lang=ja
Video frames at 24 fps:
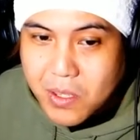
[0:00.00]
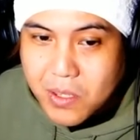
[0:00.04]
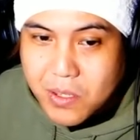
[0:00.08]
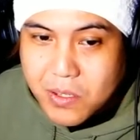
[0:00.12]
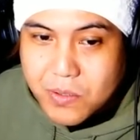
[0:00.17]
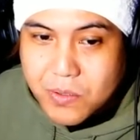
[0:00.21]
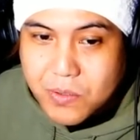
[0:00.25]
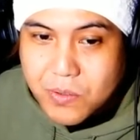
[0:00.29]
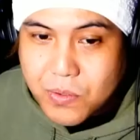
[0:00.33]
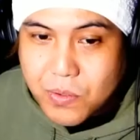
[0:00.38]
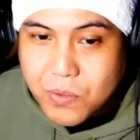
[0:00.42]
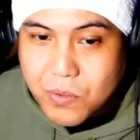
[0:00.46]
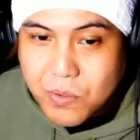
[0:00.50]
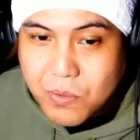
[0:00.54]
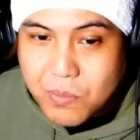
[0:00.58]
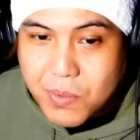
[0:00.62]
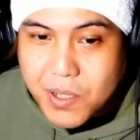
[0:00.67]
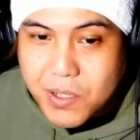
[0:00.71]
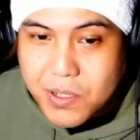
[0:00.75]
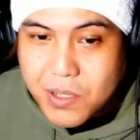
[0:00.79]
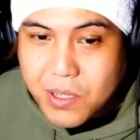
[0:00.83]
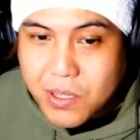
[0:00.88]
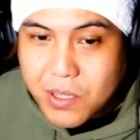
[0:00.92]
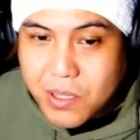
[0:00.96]
その場
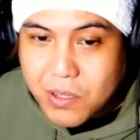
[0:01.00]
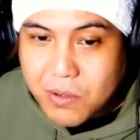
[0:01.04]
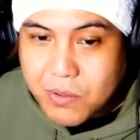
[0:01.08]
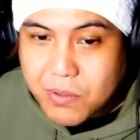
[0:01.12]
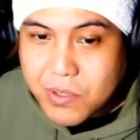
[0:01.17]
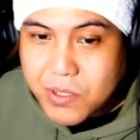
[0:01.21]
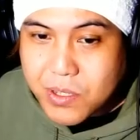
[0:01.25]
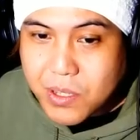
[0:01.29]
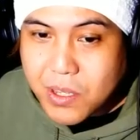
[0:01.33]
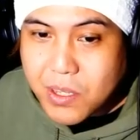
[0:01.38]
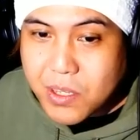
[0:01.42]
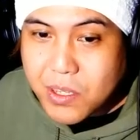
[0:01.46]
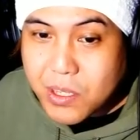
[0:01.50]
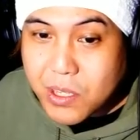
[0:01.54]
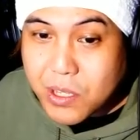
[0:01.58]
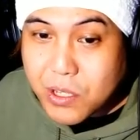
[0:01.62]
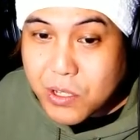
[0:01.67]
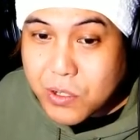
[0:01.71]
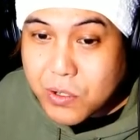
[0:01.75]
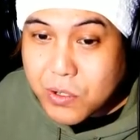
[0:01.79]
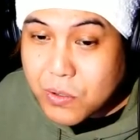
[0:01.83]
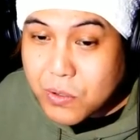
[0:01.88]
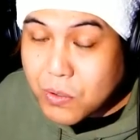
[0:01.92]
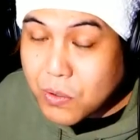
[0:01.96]
にいる全員一
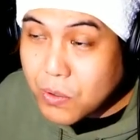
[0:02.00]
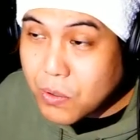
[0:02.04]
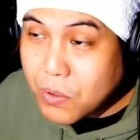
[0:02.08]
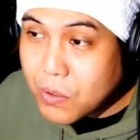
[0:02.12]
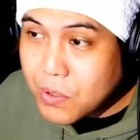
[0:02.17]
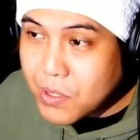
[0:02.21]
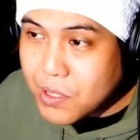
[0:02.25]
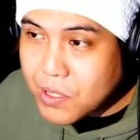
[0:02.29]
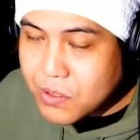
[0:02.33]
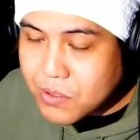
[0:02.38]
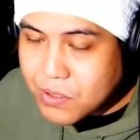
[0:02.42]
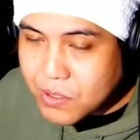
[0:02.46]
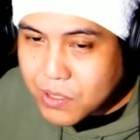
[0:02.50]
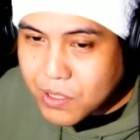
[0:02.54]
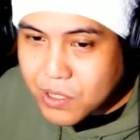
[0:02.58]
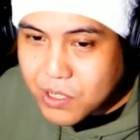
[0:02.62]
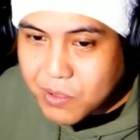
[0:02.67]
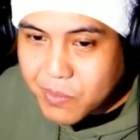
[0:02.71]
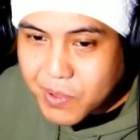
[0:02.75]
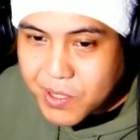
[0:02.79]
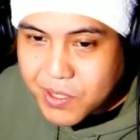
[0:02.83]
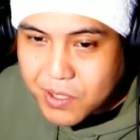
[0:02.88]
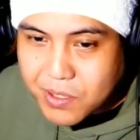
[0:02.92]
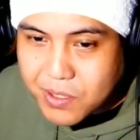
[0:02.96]
瞬凍りついてし
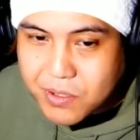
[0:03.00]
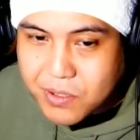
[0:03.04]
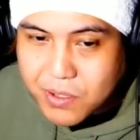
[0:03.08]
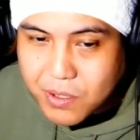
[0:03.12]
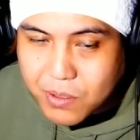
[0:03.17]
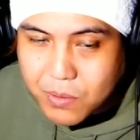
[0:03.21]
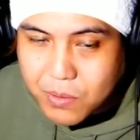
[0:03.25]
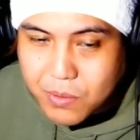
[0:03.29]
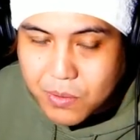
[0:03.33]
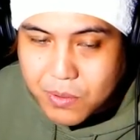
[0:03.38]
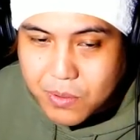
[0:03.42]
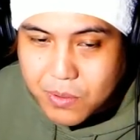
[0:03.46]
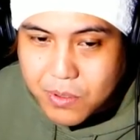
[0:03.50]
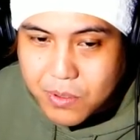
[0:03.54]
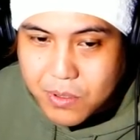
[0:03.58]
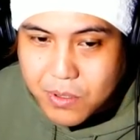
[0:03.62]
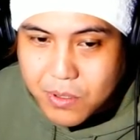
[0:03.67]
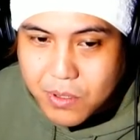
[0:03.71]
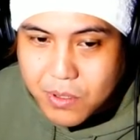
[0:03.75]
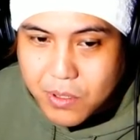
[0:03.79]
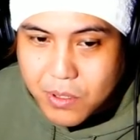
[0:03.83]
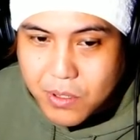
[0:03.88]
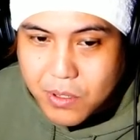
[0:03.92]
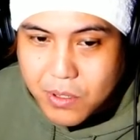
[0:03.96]
まったんですけど、
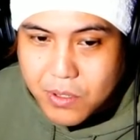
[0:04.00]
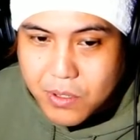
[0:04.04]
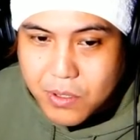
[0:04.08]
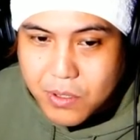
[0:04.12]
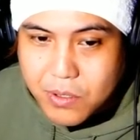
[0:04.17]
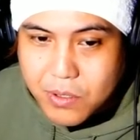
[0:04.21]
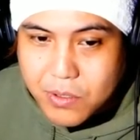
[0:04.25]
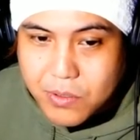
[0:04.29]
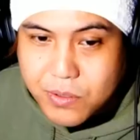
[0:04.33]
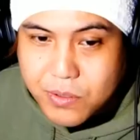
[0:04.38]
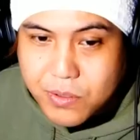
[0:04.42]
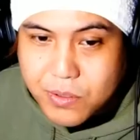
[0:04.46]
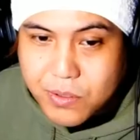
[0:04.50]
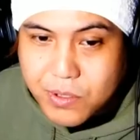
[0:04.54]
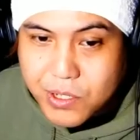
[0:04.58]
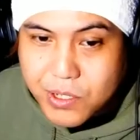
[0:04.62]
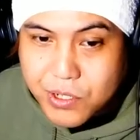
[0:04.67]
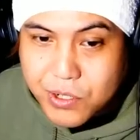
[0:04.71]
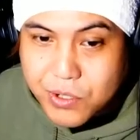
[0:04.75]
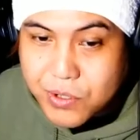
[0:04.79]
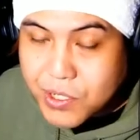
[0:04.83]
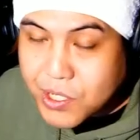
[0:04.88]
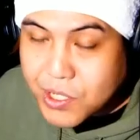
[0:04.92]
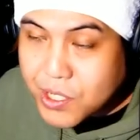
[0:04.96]
すぐに
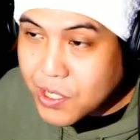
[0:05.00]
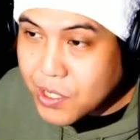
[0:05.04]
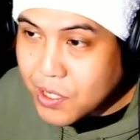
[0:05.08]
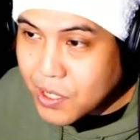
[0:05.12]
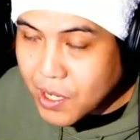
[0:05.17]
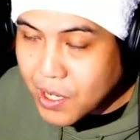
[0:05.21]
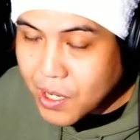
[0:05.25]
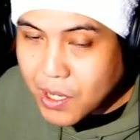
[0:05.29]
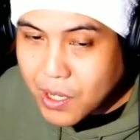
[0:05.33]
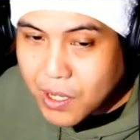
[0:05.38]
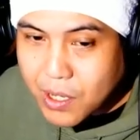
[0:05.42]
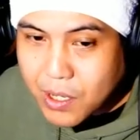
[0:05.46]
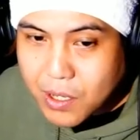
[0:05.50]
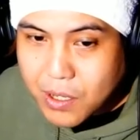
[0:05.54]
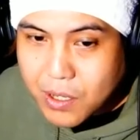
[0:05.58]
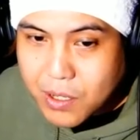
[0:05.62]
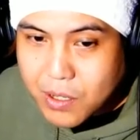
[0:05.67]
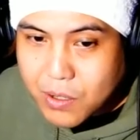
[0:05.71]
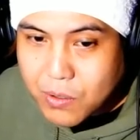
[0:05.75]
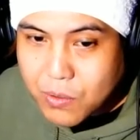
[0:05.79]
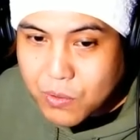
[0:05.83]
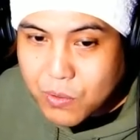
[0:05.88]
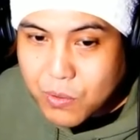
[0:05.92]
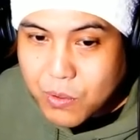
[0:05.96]
主治医が
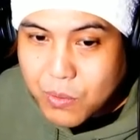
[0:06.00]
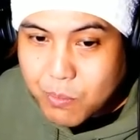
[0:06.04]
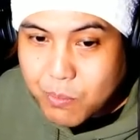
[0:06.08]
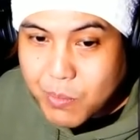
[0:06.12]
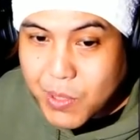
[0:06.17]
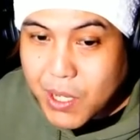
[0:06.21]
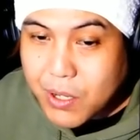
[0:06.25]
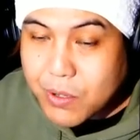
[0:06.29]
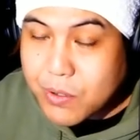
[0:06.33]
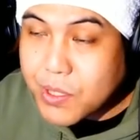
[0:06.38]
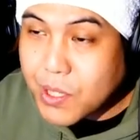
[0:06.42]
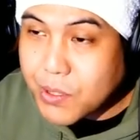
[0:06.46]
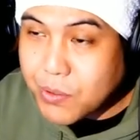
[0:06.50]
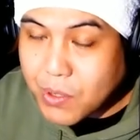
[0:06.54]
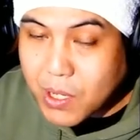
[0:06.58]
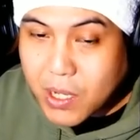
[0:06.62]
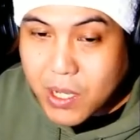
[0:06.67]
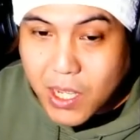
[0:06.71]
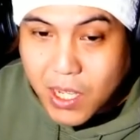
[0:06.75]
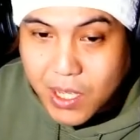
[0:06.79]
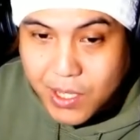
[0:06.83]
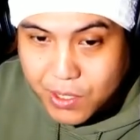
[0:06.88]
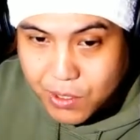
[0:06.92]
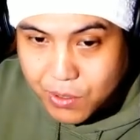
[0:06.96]
この脈だとか
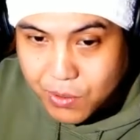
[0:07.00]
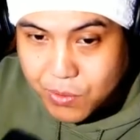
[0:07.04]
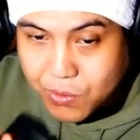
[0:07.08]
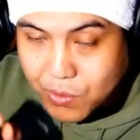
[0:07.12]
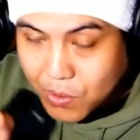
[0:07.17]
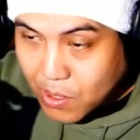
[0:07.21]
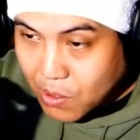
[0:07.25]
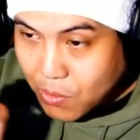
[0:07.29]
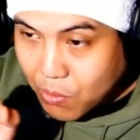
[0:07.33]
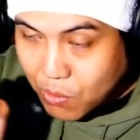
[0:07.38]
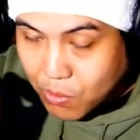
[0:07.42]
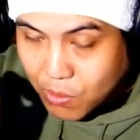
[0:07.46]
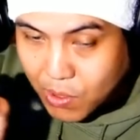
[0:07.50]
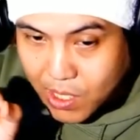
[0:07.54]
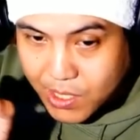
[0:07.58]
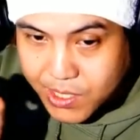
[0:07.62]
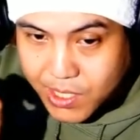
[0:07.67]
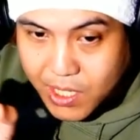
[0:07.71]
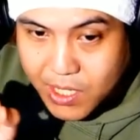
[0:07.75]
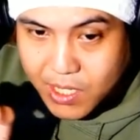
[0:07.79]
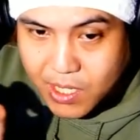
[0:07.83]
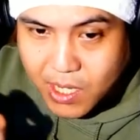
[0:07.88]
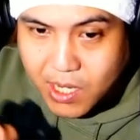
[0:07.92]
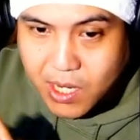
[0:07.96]
眼球とかこう
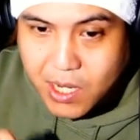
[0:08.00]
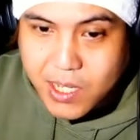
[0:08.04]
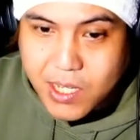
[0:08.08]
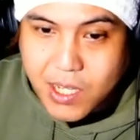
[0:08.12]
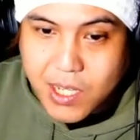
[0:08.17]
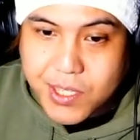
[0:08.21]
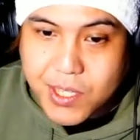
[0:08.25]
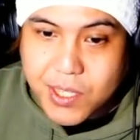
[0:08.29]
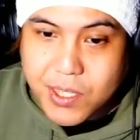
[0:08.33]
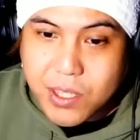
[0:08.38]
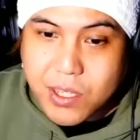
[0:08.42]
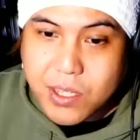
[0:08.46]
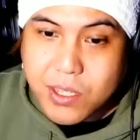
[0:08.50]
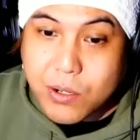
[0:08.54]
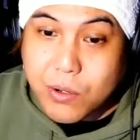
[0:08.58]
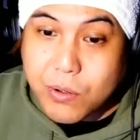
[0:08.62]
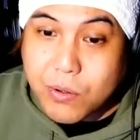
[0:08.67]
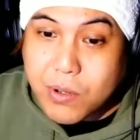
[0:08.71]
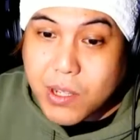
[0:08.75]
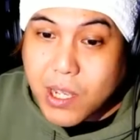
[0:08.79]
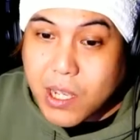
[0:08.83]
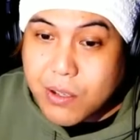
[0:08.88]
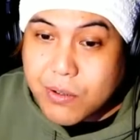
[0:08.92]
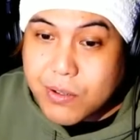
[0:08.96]
明かり当てていろいろ
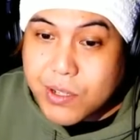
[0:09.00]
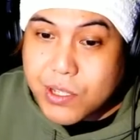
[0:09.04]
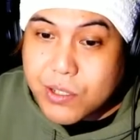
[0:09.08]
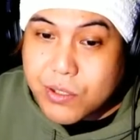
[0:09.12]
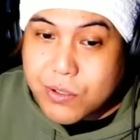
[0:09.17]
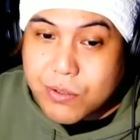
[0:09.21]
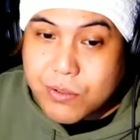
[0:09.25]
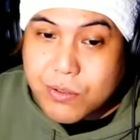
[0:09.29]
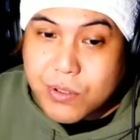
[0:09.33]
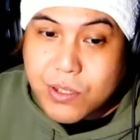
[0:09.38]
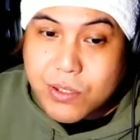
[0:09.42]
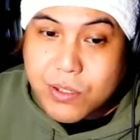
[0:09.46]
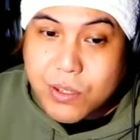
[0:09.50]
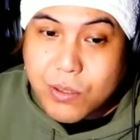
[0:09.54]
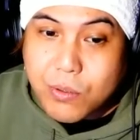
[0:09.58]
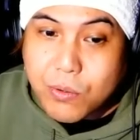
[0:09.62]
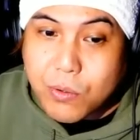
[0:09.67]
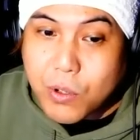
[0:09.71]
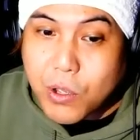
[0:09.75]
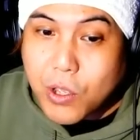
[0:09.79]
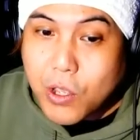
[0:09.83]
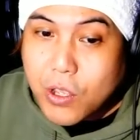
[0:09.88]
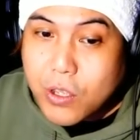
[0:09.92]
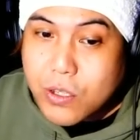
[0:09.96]
確認するんですけど、
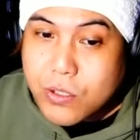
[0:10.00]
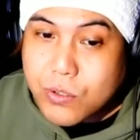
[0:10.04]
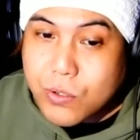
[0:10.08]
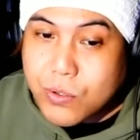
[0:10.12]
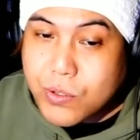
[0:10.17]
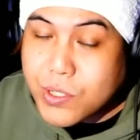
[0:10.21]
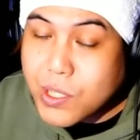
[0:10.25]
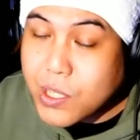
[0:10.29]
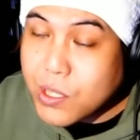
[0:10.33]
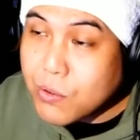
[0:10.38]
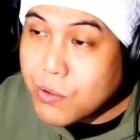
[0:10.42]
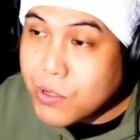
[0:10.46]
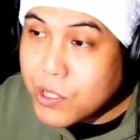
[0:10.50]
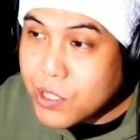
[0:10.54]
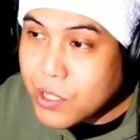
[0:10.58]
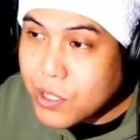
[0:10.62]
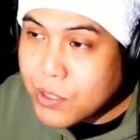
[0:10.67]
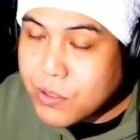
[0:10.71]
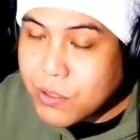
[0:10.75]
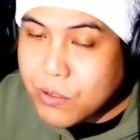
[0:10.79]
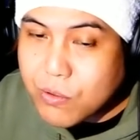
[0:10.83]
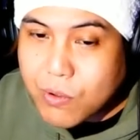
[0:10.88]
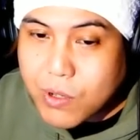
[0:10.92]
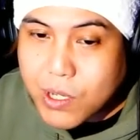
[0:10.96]
蘇生をしたっ
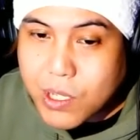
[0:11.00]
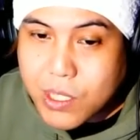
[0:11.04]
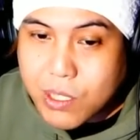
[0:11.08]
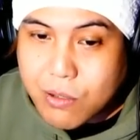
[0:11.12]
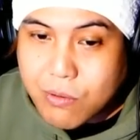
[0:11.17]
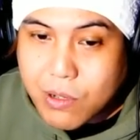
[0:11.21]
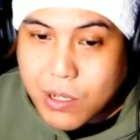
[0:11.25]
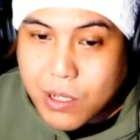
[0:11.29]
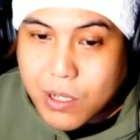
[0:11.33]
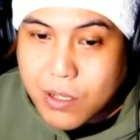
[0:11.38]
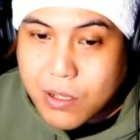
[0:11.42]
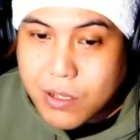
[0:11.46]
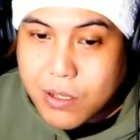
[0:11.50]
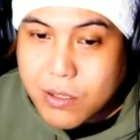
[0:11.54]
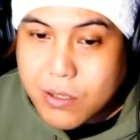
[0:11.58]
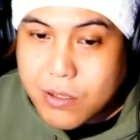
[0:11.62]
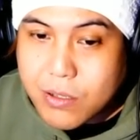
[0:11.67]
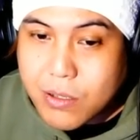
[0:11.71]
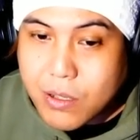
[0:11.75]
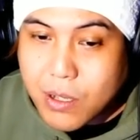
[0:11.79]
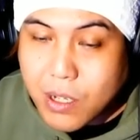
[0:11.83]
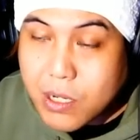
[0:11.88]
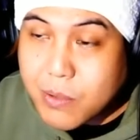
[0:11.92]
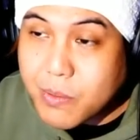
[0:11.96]
ていうわけでは
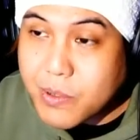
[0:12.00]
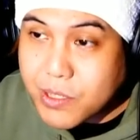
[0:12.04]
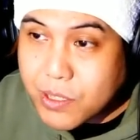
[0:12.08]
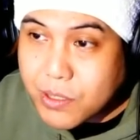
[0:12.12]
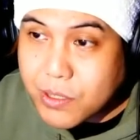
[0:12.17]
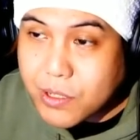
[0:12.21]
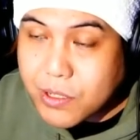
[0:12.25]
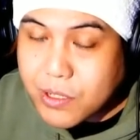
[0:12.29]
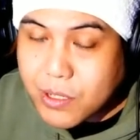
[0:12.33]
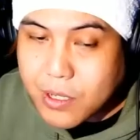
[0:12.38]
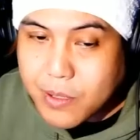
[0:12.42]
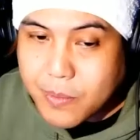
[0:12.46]
ありませんでした。